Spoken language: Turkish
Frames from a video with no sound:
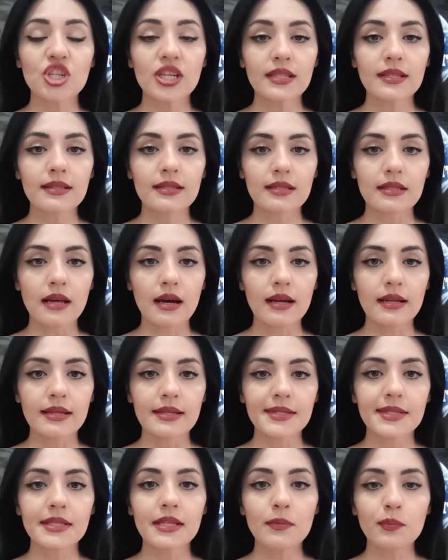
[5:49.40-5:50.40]
Janet'ın
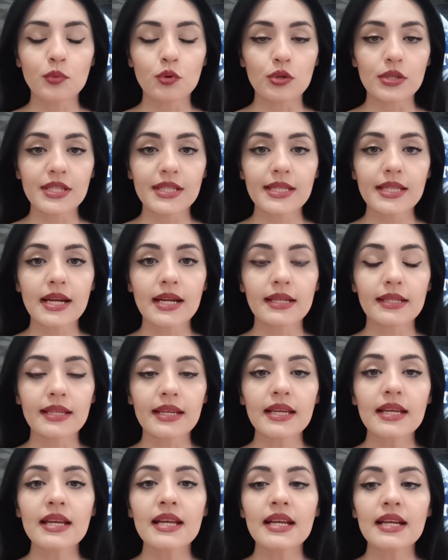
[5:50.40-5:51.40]
ailesi de polisler
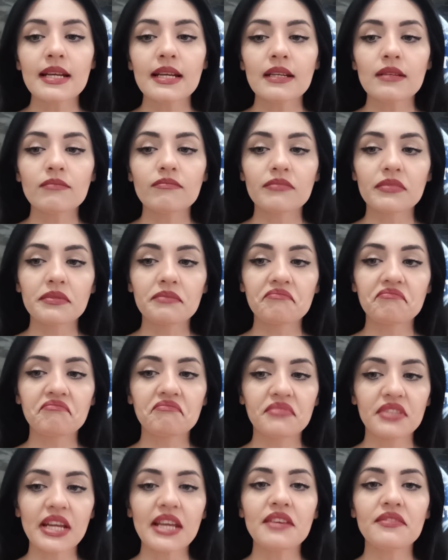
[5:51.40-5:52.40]
de
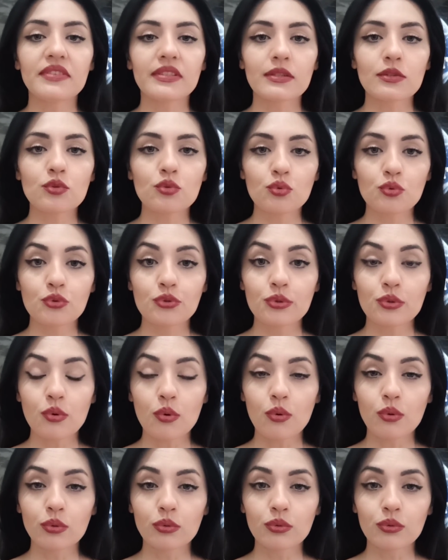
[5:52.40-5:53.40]
Raven'ın suçlu
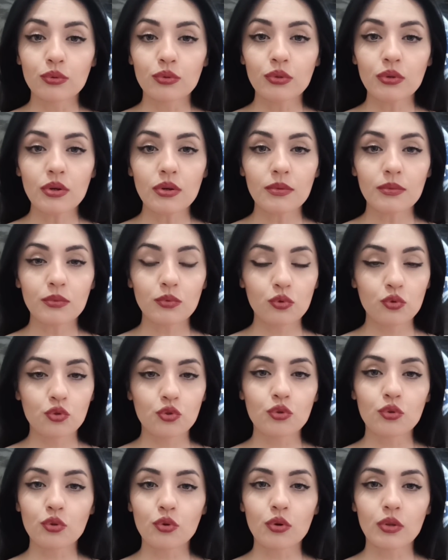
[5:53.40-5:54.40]
olduğunu
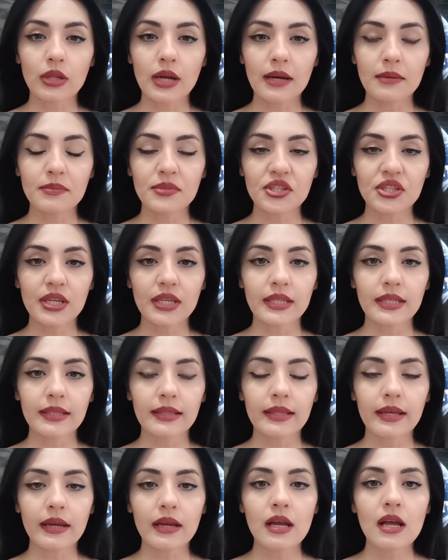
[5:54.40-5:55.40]
düşünüyorlar bir
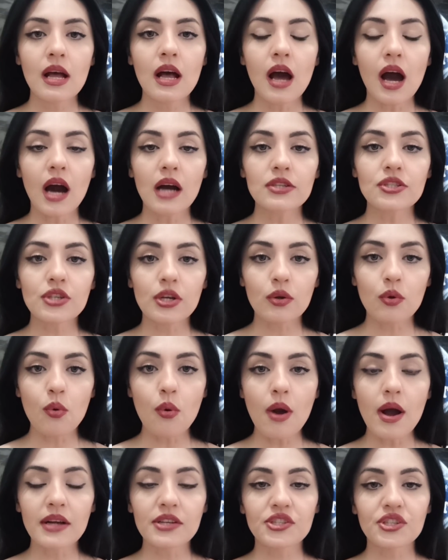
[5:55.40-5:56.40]
şekilde. Ancak
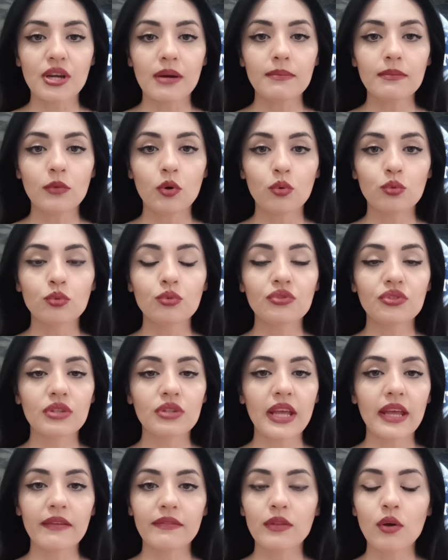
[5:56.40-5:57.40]
o akşam onun
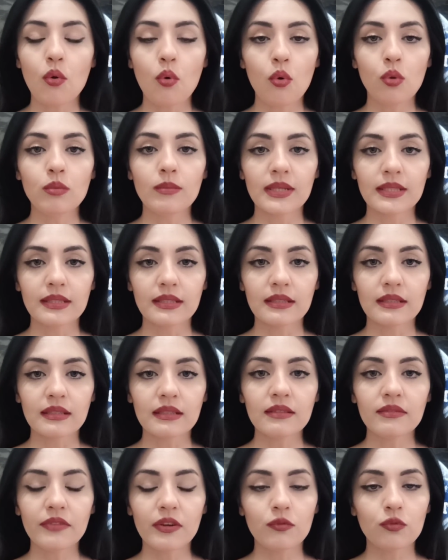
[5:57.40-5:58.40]
evde
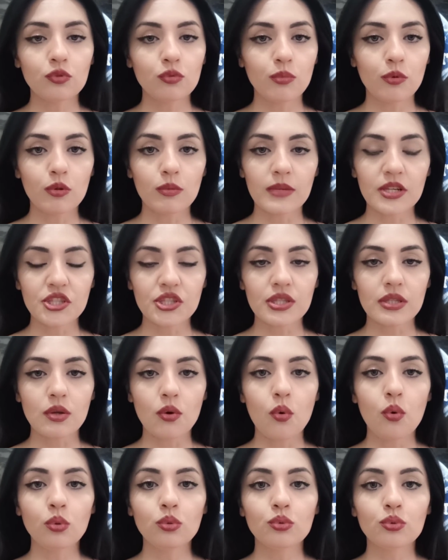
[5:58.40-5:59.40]
olmadığını ve futbol maçında
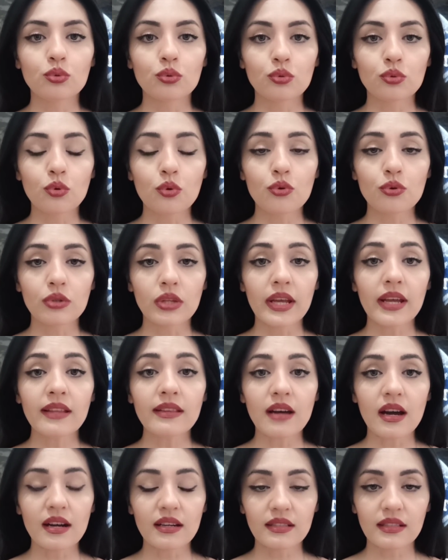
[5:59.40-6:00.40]
olduğunu doğrulayan
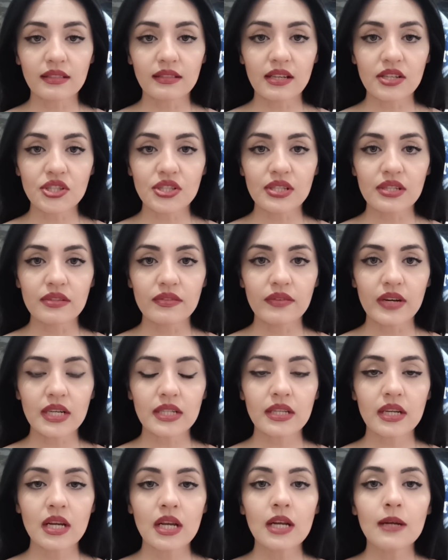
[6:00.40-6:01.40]
arkadaşları
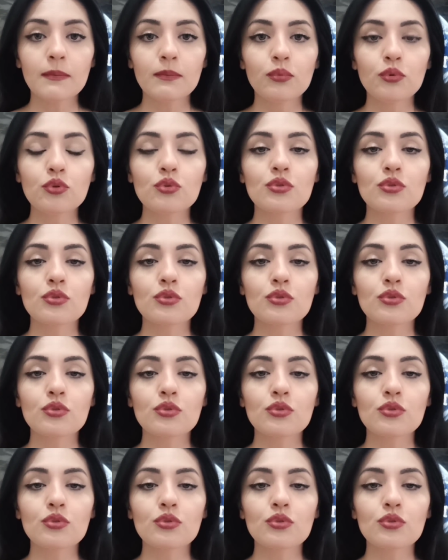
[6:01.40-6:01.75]
var. Bu